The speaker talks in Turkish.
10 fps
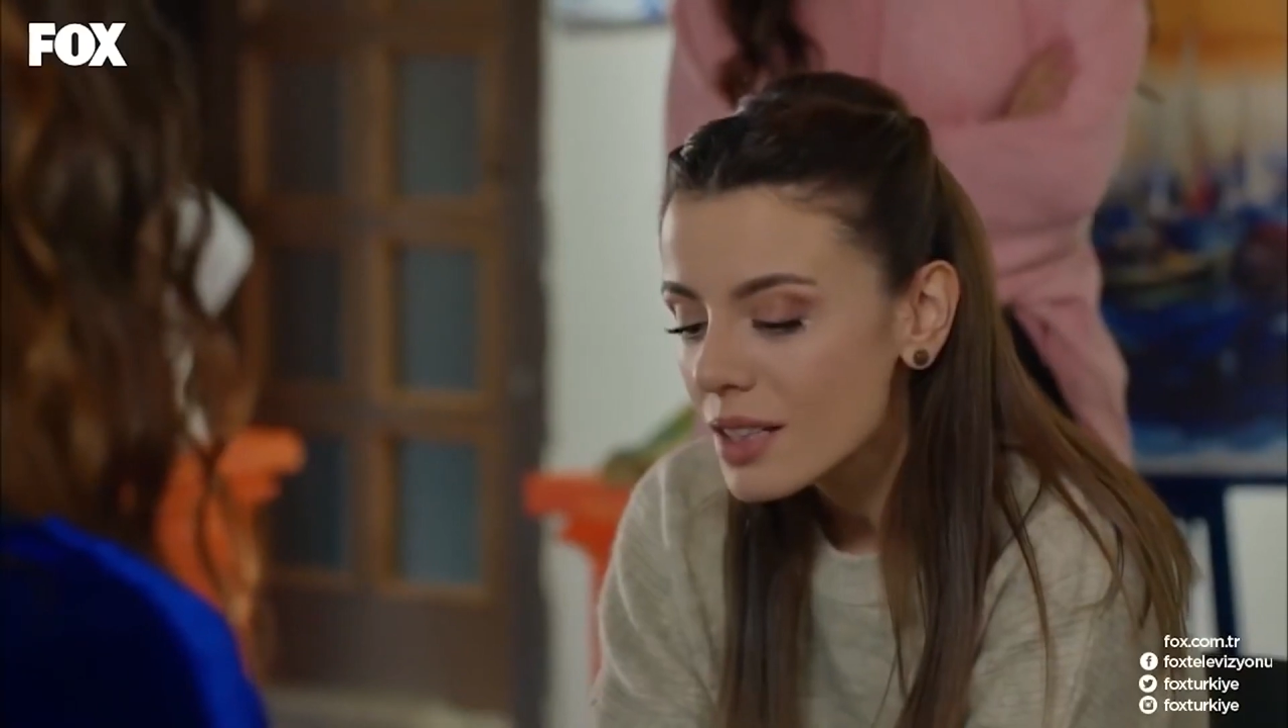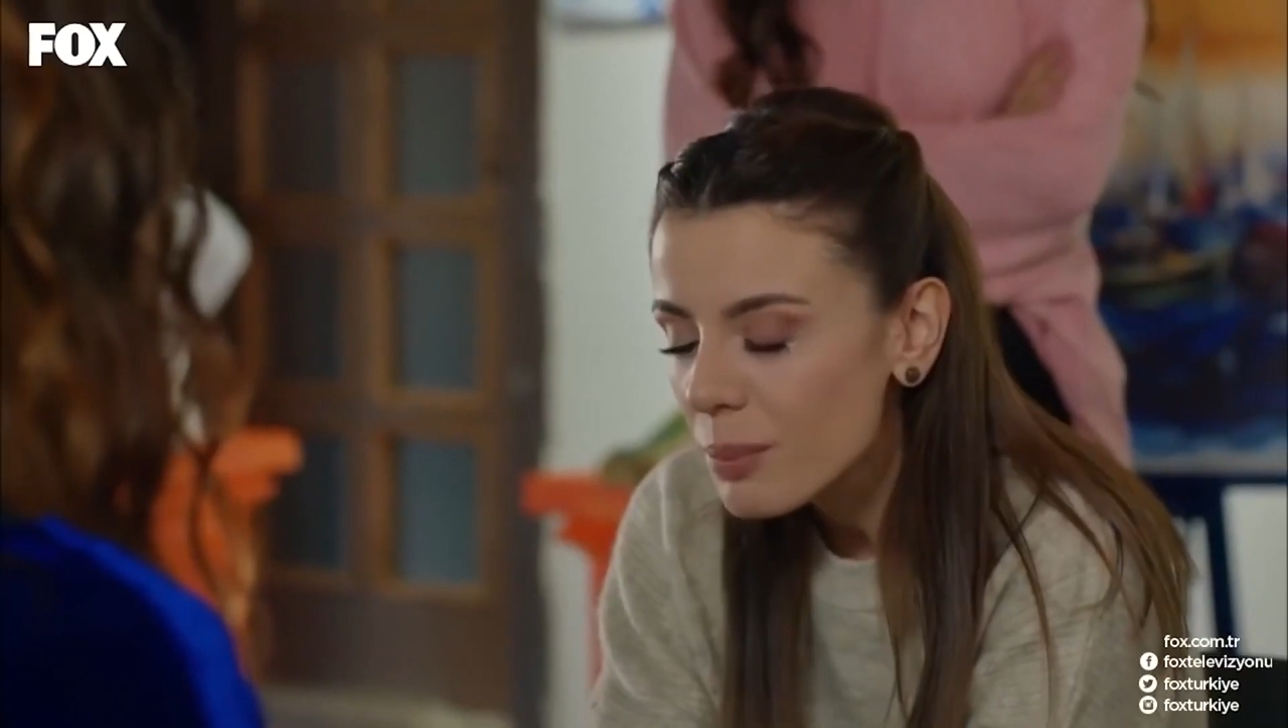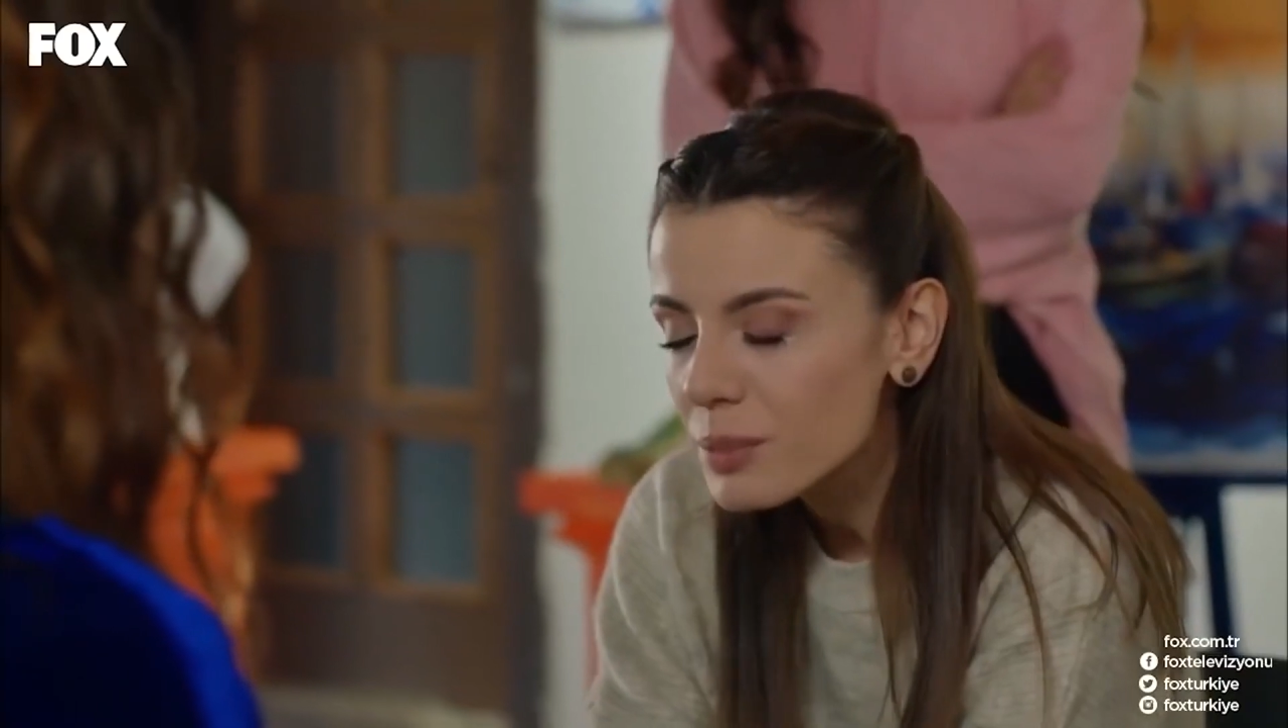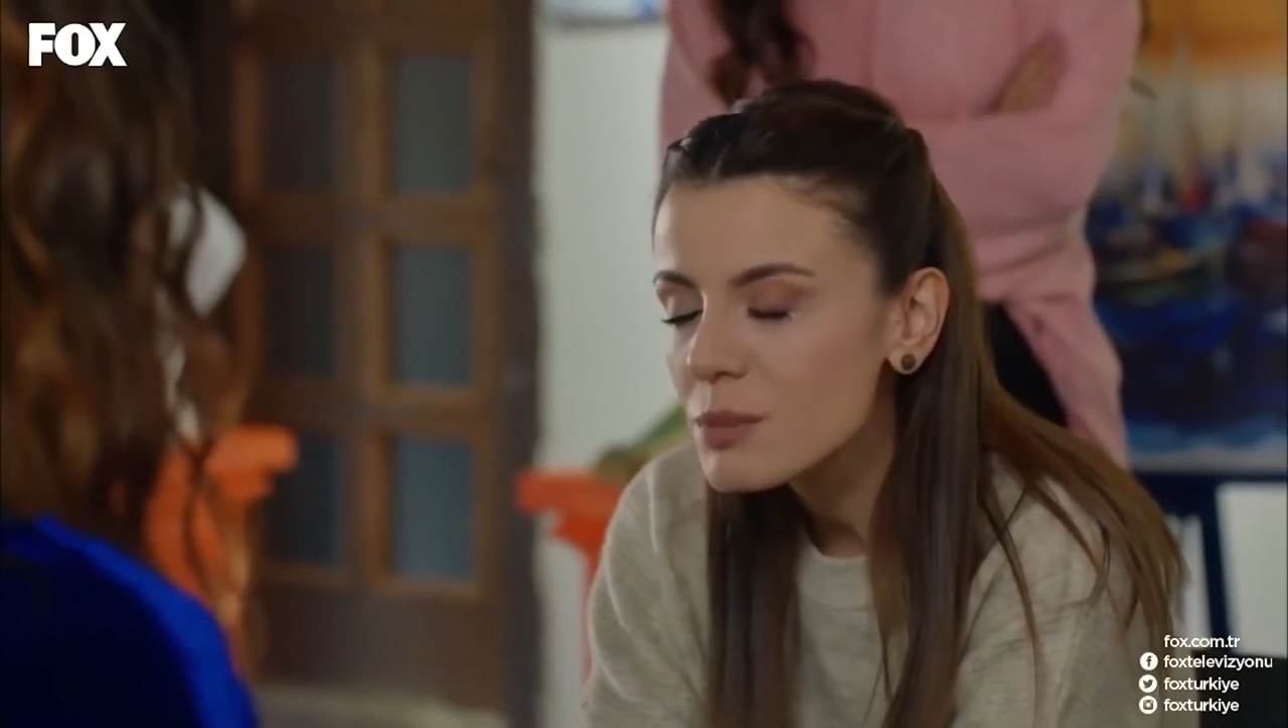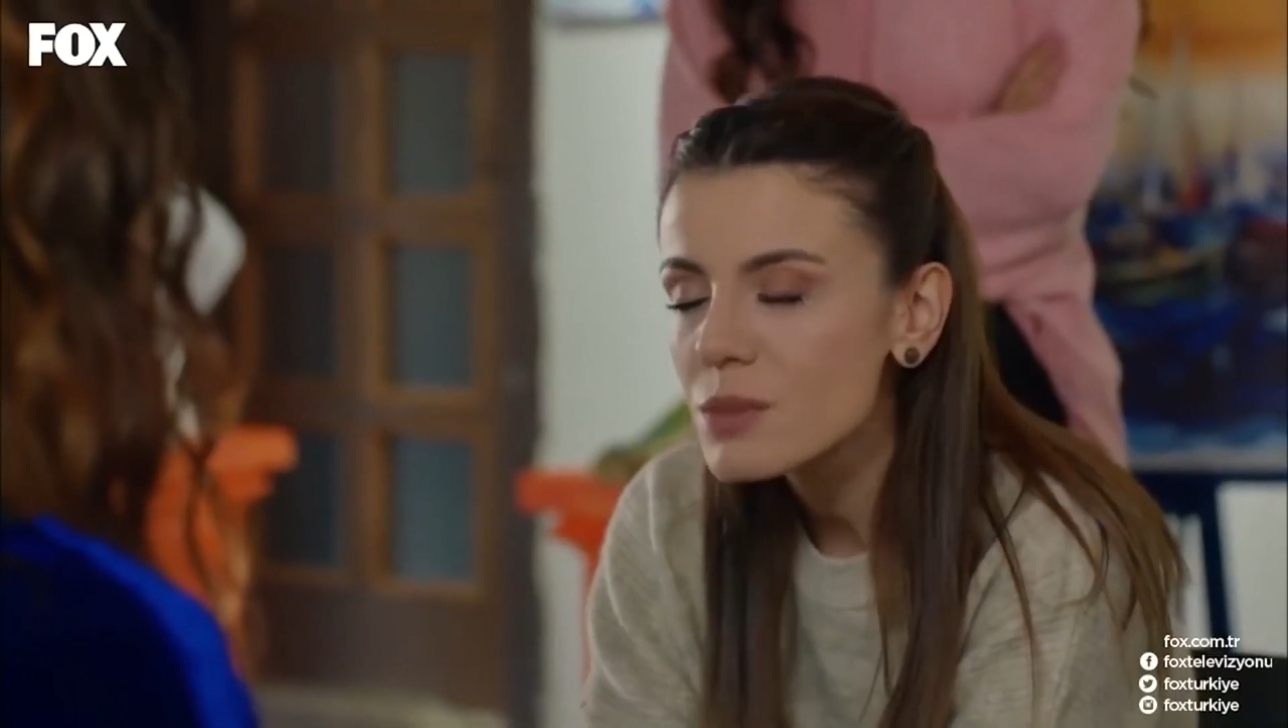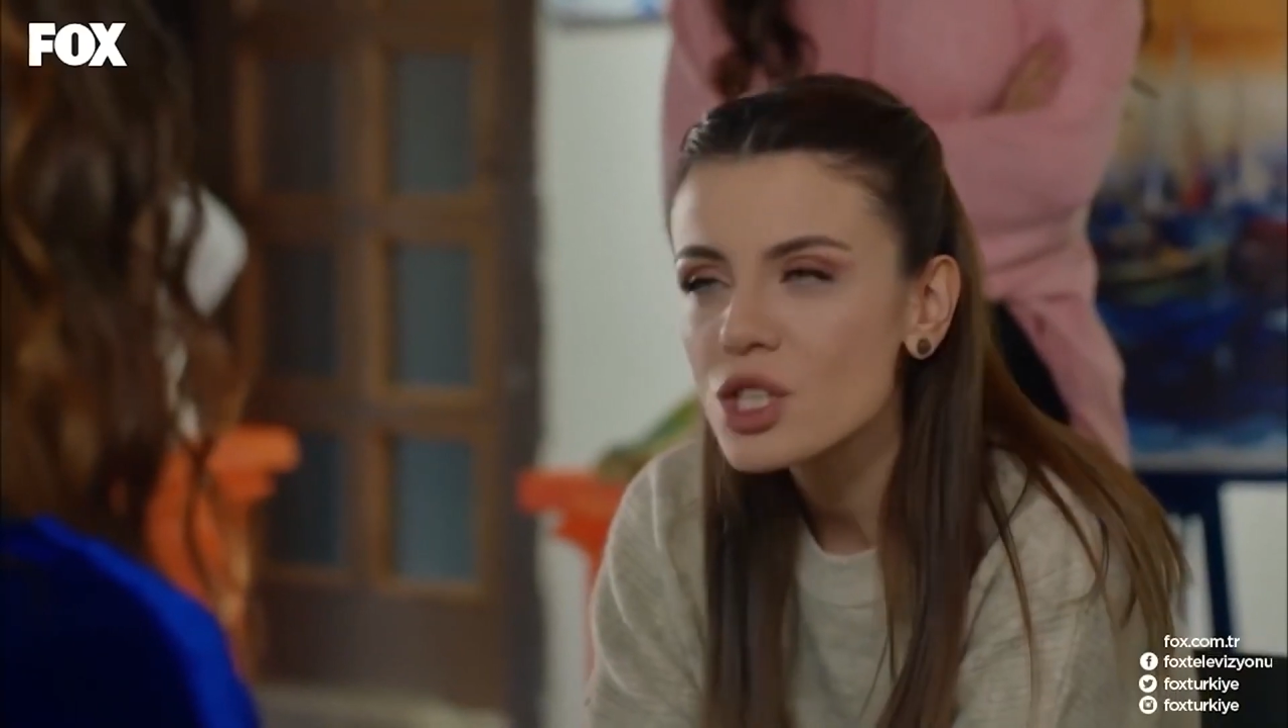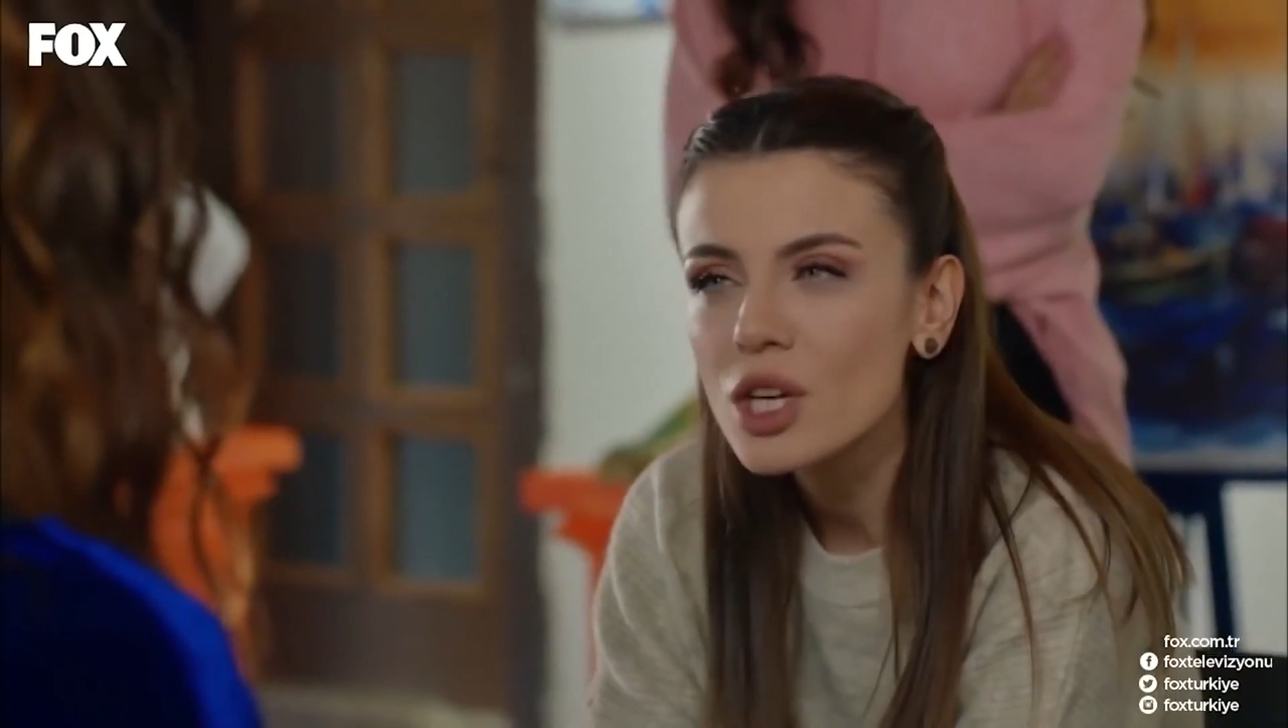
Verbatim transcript: yaptığımız